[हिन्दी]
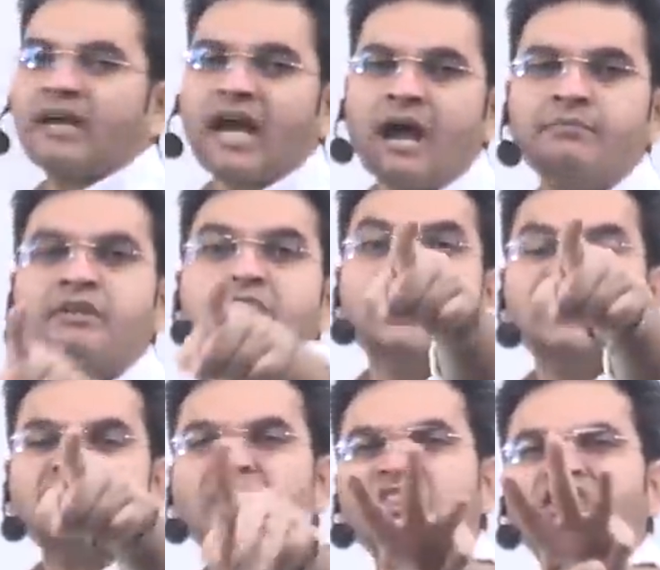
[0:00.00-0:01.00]
पहला काम
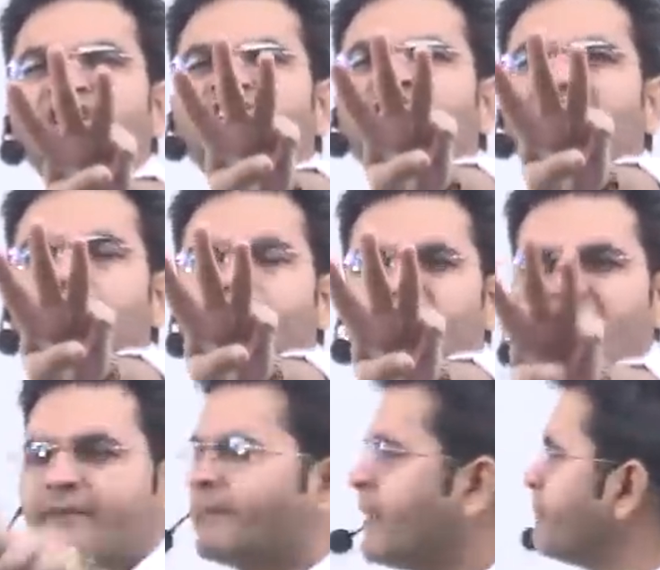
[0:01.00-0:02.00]
लिशन तीन ही टिप्स
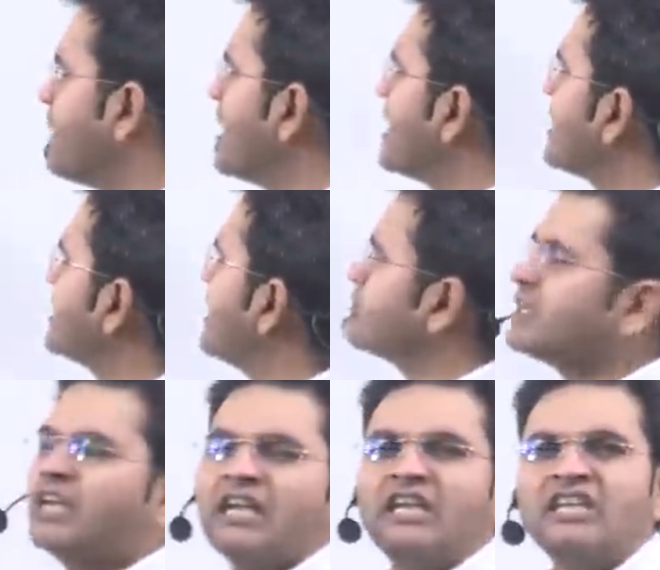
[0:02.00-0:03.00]
है पहला टिप्स
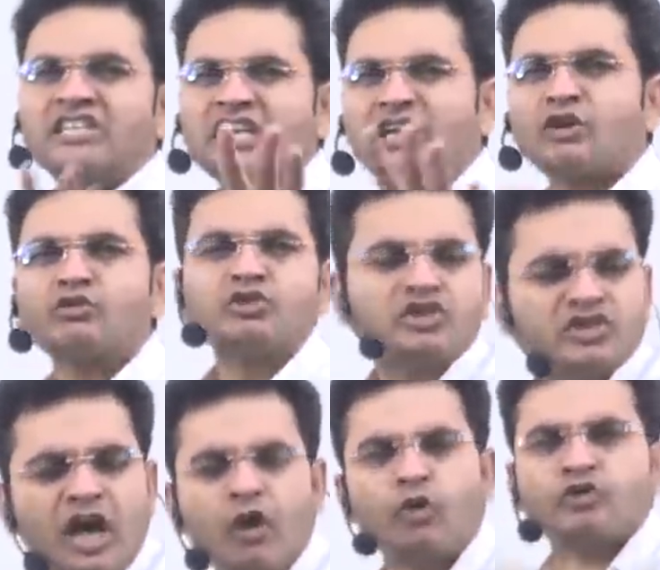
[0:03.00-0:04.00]
लिशन करो
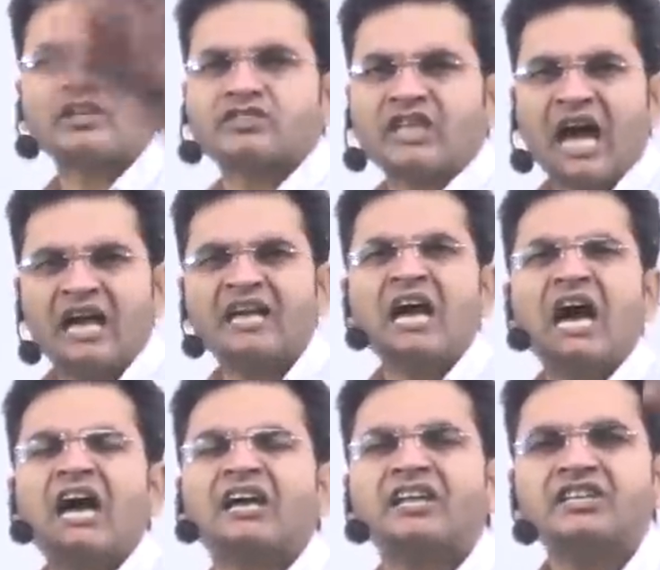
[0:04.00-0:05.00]
जितना हो सकता है
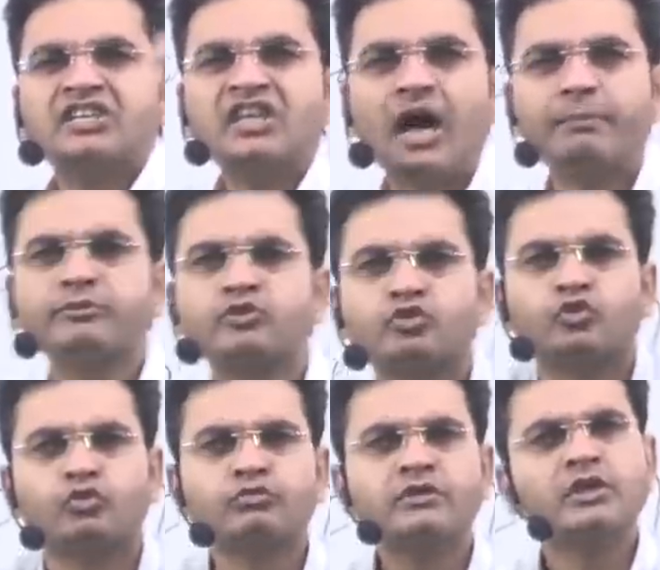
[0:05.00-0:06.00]
अंग्रेजी आप
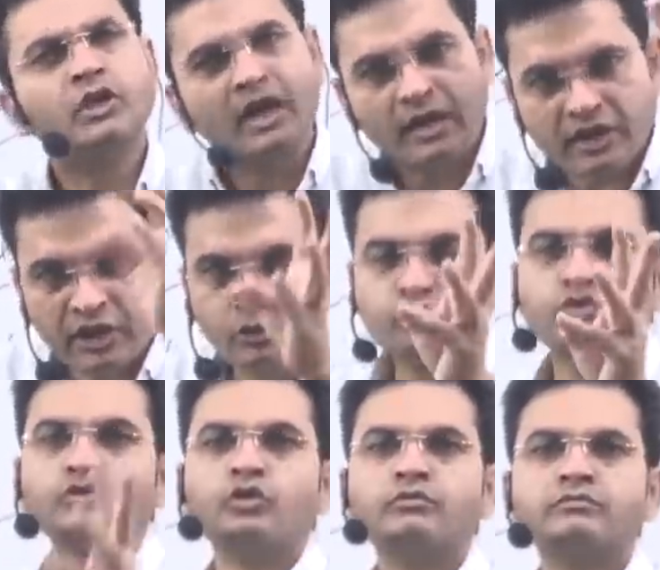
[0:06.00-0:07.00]
सुनो न्यूज
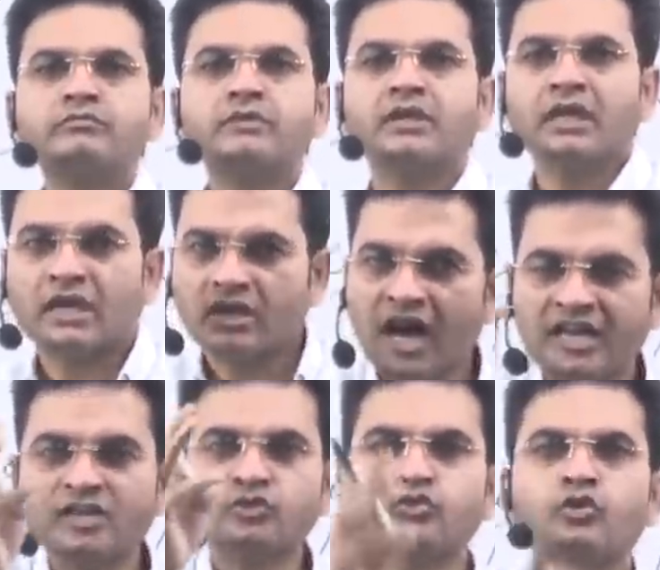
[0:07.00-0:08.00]
सुनो
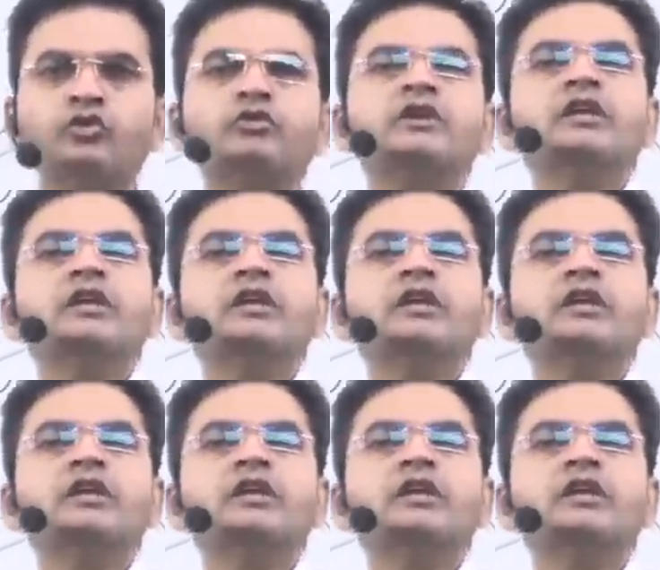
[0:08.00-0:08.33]
गाने सुनो